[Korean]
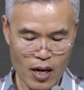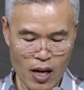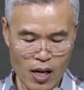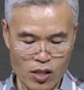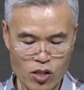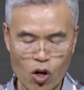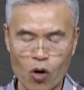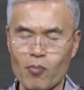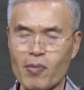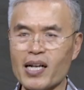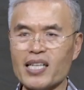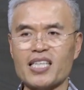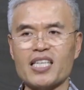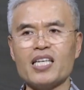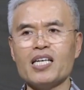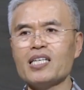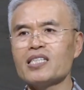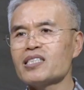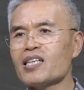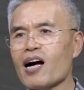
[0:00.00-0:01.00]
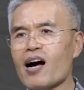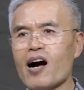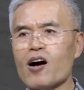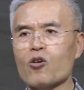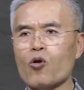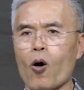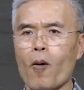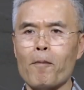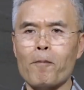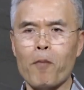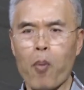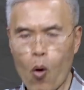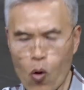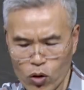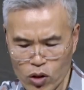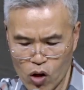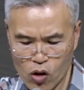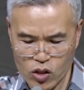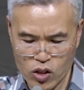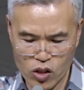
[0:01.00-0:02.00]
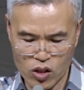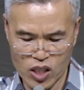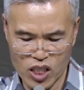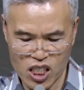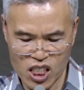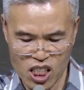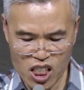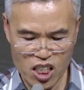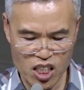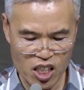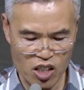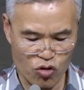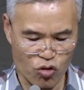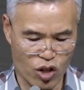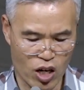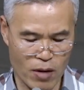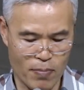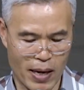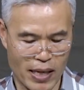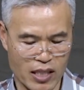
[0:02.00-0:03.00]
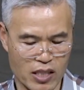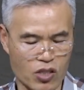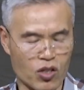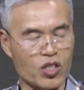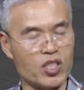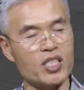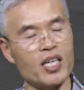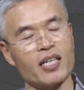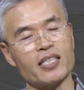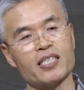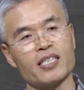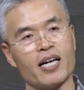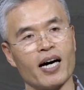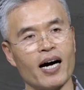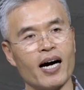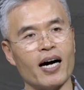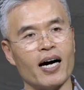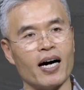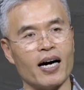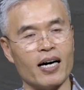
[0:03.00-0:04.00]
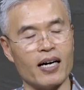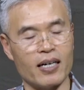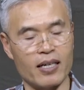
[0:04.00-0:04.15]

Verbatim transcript: 정말 이상하고 폭력적인 신이 우리를 만든 것이 아니라